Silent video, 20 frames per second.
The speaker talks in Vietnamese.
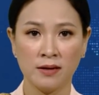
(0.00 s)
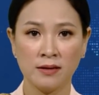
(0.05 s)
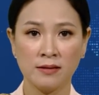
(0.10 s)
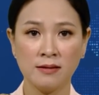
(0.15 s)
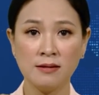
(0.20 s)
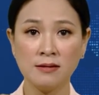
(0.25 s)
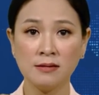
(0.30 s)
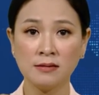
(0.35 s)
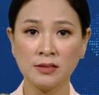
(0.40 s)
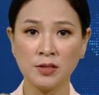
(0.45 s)

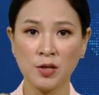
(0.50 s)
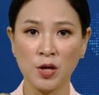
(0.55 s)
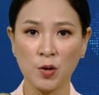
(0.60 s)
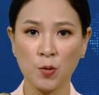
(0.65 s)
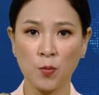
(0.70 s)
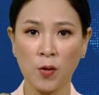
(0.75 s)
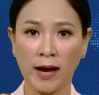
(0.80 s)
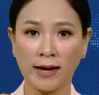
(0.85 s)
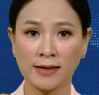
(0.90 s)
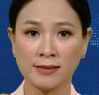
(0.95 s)
Dương Di
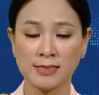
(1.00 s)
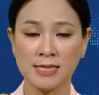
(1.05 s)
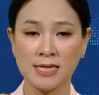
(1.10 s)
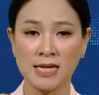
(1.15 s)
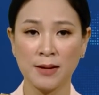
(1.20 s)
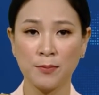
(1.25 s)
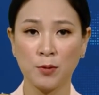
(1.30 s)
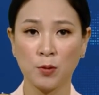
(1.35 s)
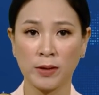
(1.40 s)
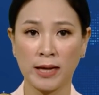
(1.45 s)
Hoàng sinh
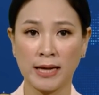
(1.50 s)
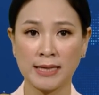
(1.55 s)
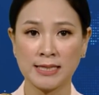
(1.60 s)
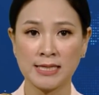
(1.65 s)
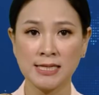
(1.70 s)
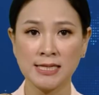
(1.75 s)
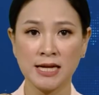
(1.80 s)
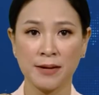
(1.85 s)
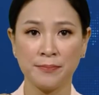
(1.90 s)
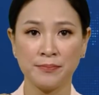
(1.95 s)
năm
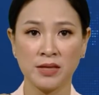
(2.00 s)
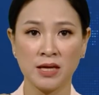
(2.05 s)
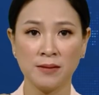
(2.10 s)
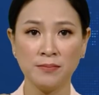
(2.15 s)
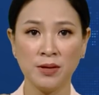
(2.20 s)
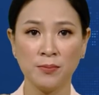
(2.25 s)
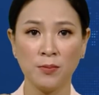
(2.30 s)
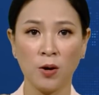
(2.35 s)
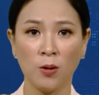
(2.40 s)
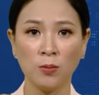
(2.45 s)

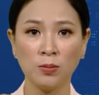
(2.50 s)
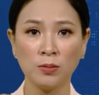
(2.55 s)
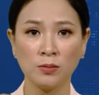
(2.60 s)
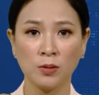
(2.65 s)
1994,